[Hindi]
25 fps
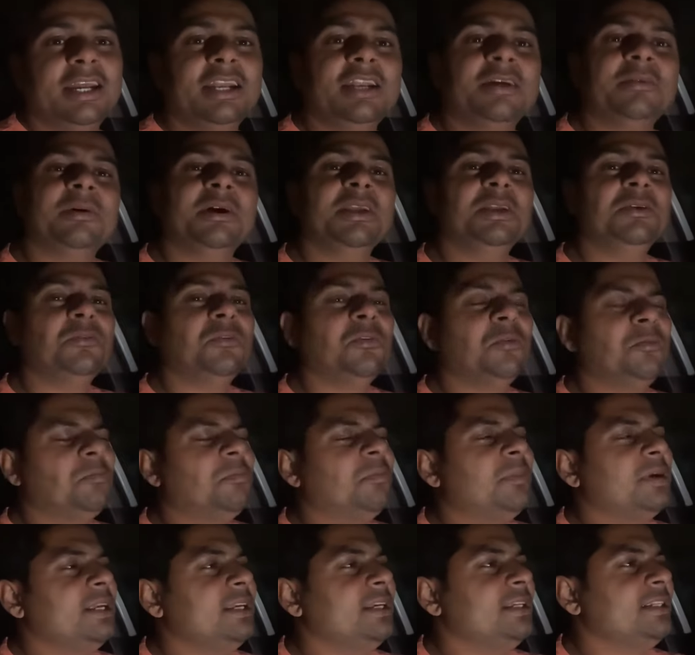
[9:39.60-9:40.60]
है ना भाई वो
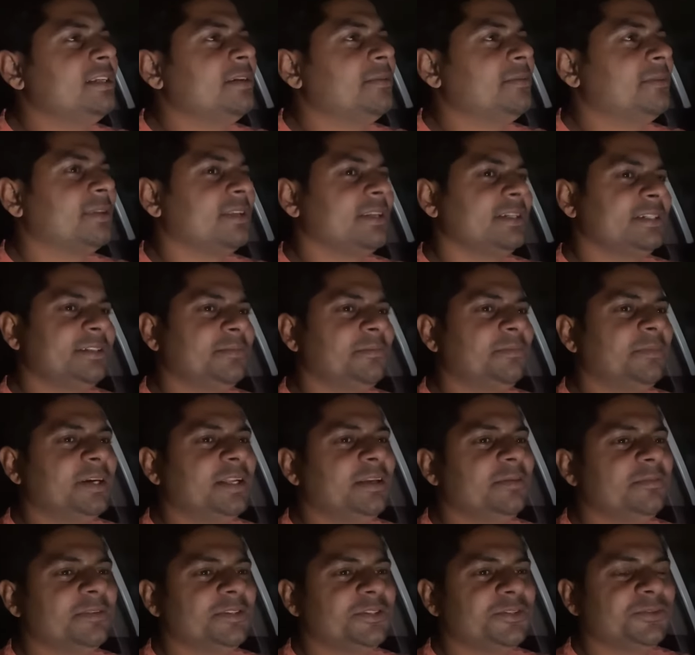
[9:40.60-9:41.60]
बड़ी ज़बरदस्त
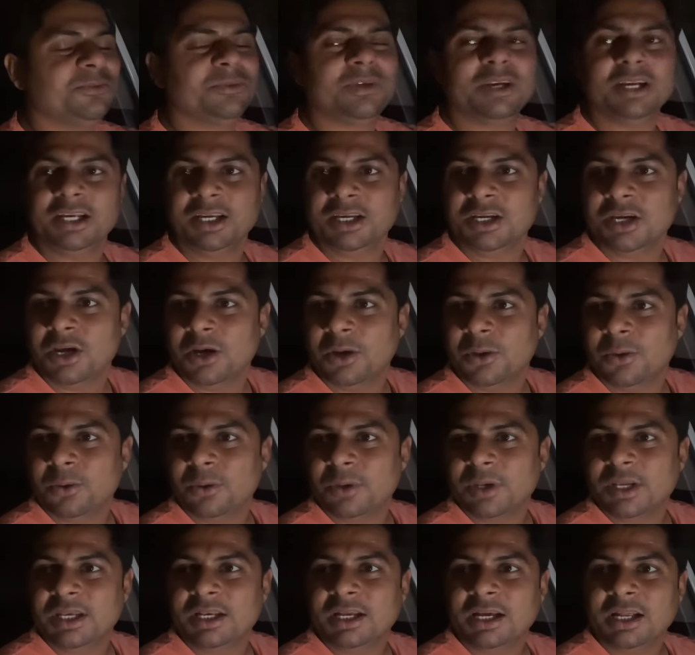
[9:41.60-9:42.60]
बड़ी मशहूर है और
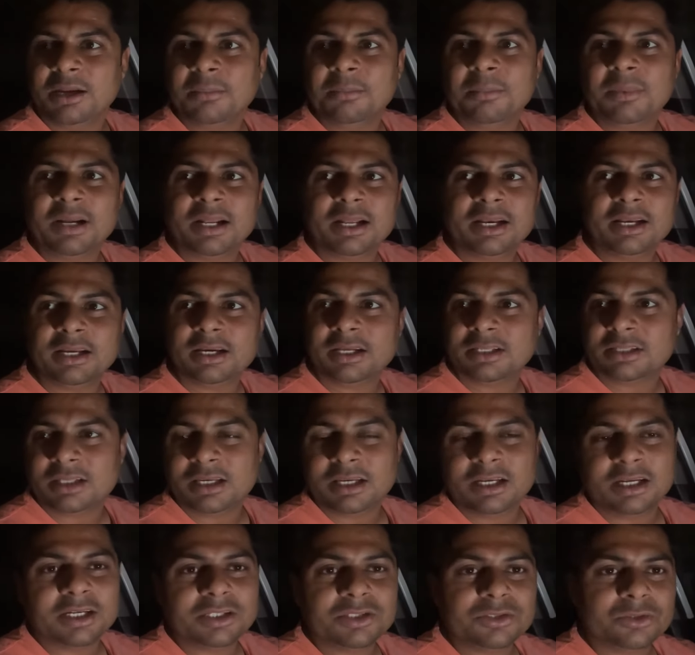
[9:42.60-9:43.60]
इनका ना बनाने का
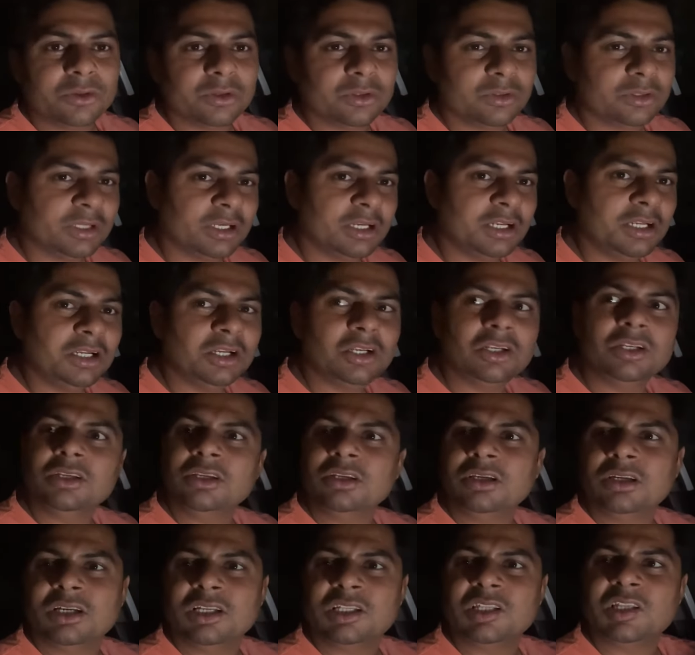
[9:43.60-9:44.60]
तरीका जो होता है ना
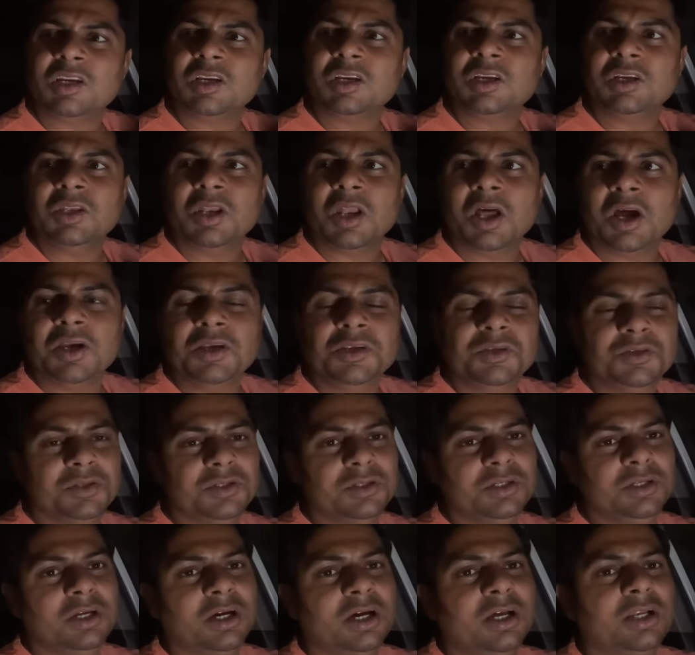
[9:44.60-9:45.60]
अदरक
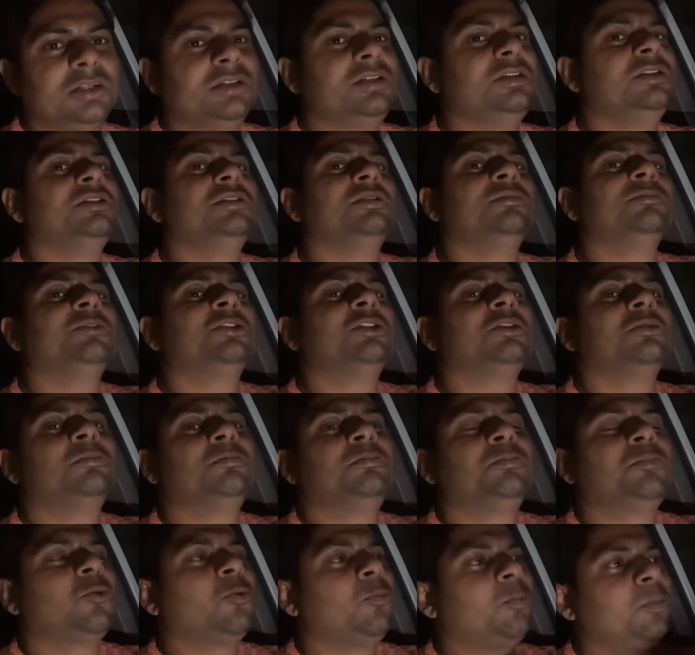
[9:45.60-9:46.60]
इलायची हर चीज़ मतलब
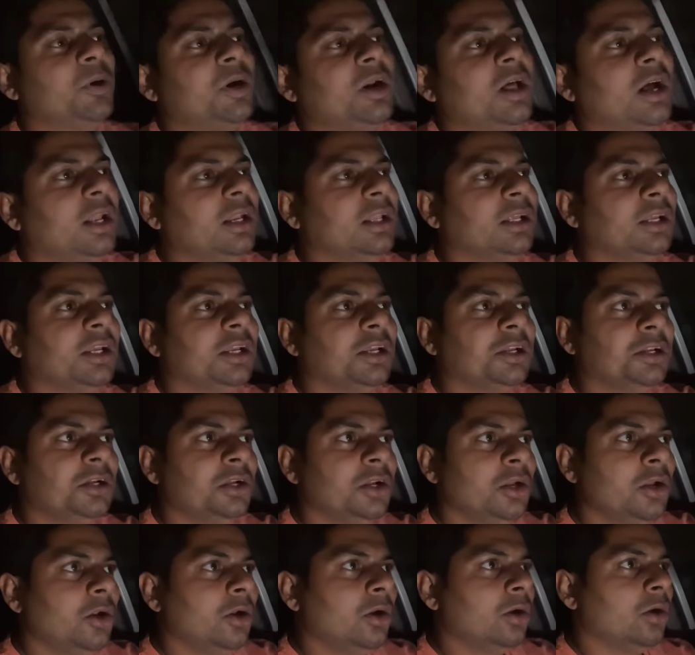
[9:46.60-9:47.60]
प्रॉपर डाल के
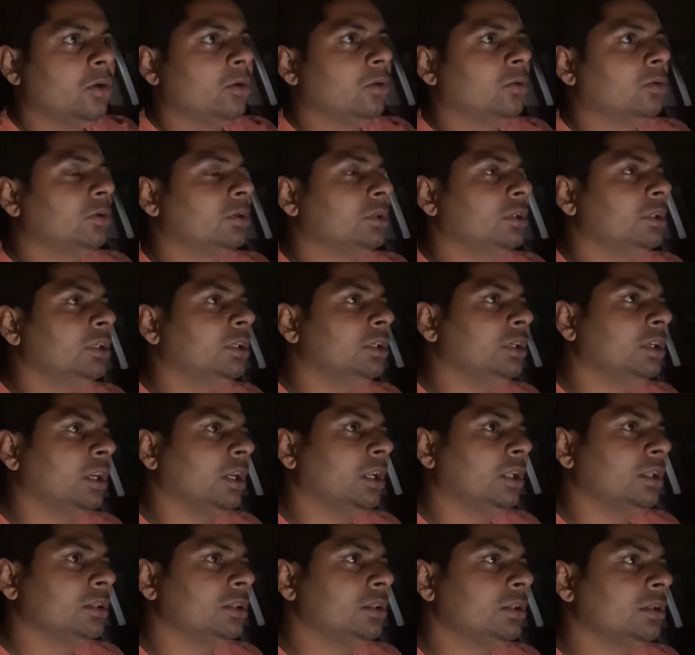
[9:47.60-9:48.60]
और इनका
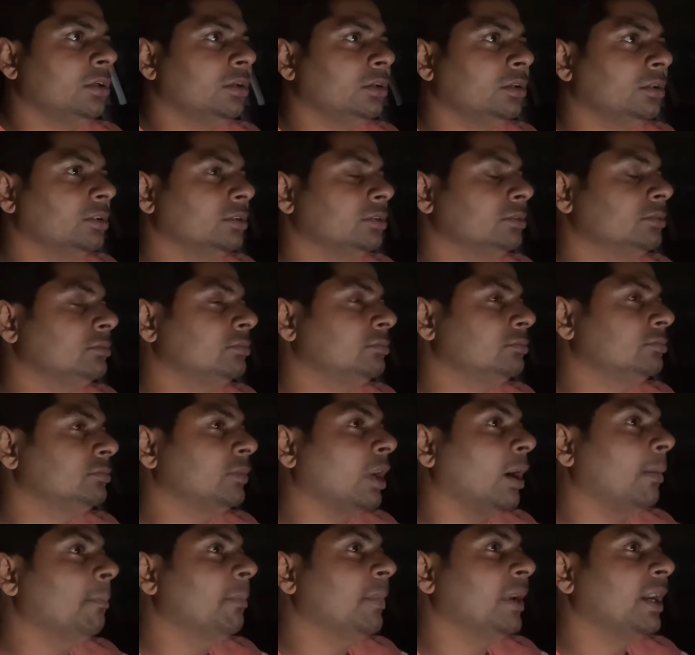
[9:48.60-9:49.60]
ना
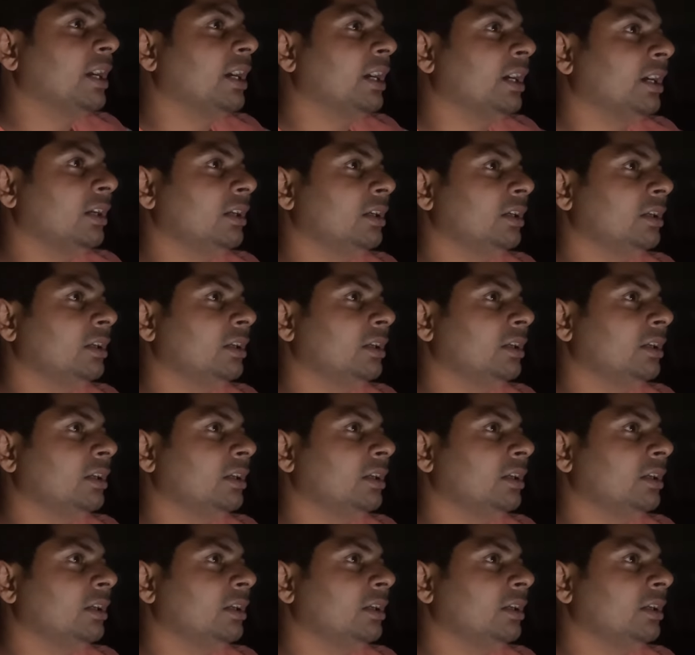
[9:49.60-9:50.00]
तांबे का